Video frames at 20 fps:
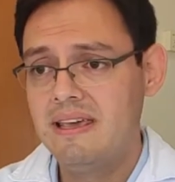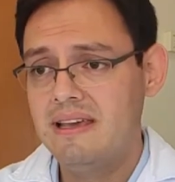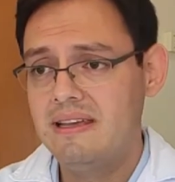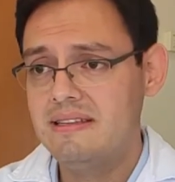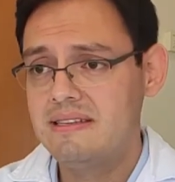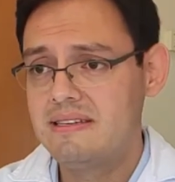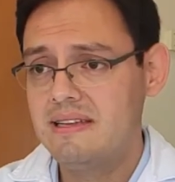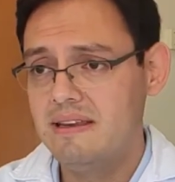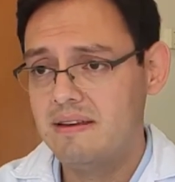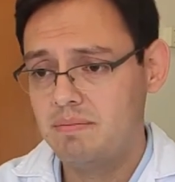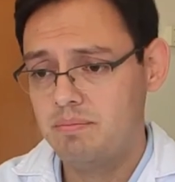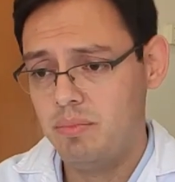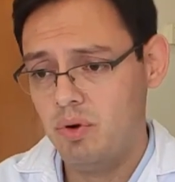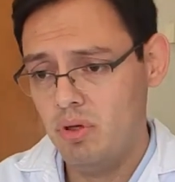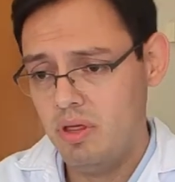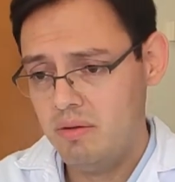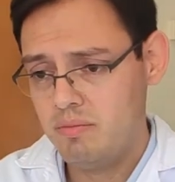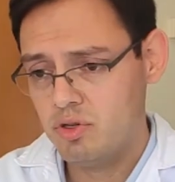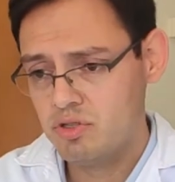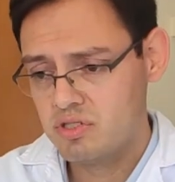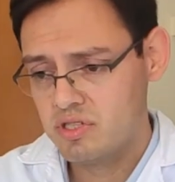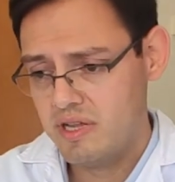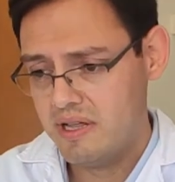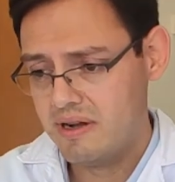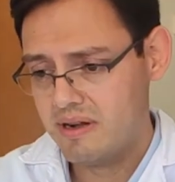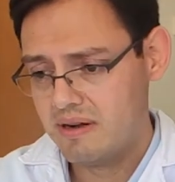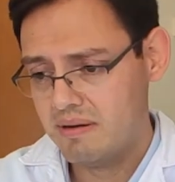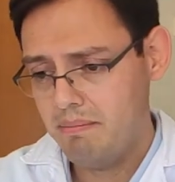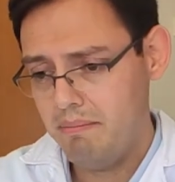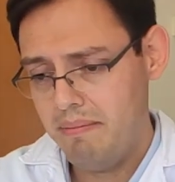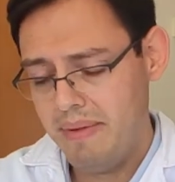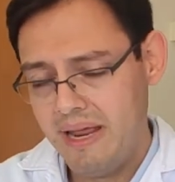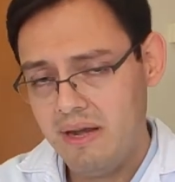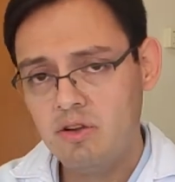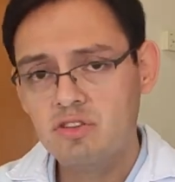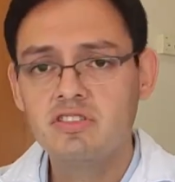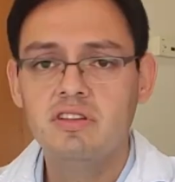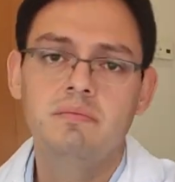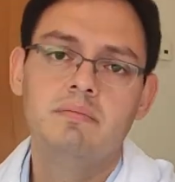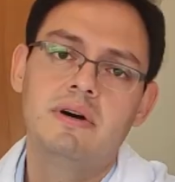Es decir, podemos ser
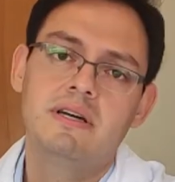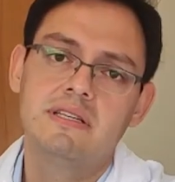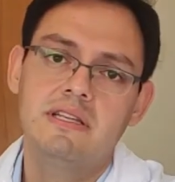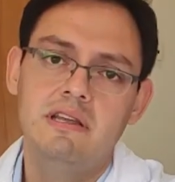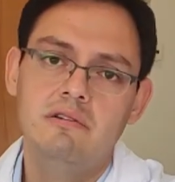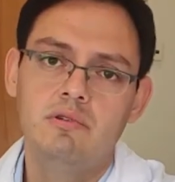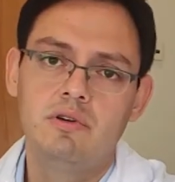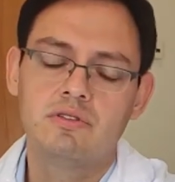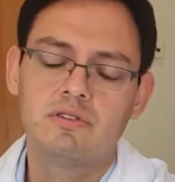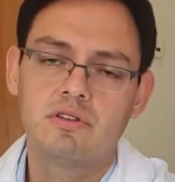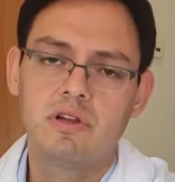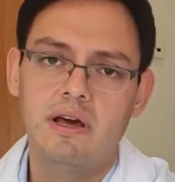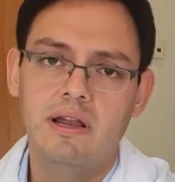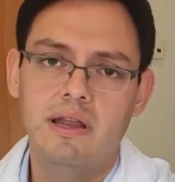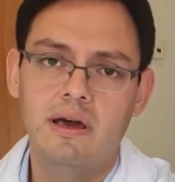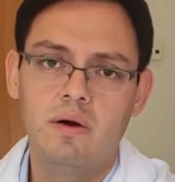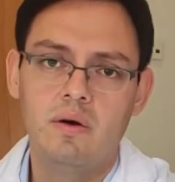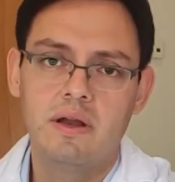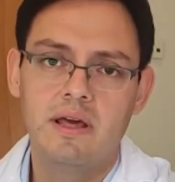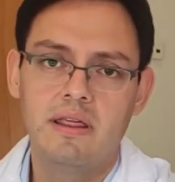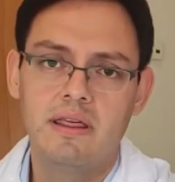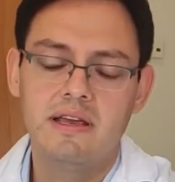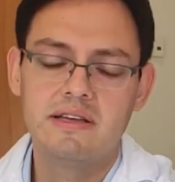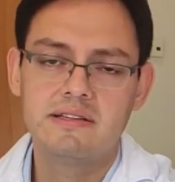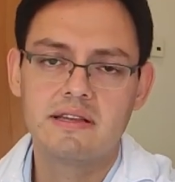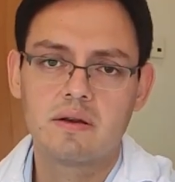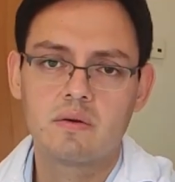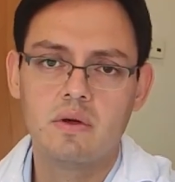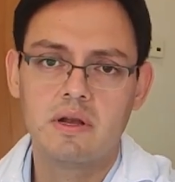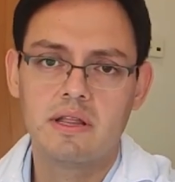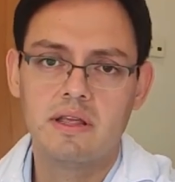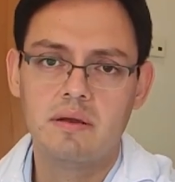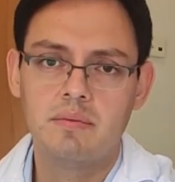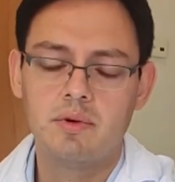menos invasivos a la hora de hacer cualquier